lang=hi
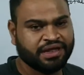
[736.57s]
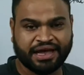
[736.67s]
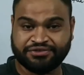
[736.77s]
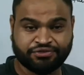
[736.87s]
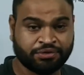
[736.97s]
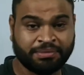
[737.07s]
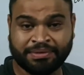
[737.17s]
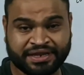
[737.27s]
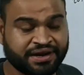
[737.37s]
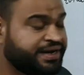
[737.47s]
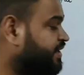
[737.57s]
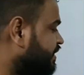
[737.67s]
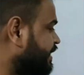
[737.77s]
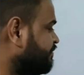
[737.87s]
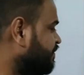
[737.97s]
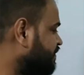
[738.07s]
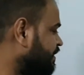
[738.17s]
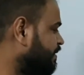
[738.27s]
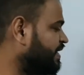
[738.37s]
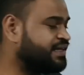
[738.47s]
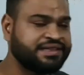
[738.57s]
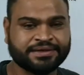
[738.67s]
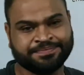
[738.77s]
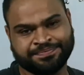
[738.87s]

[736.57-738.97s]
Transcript: एक्चुअल में मेरी गाड़ी हर टाइम फिफ्टी पे नहीं थी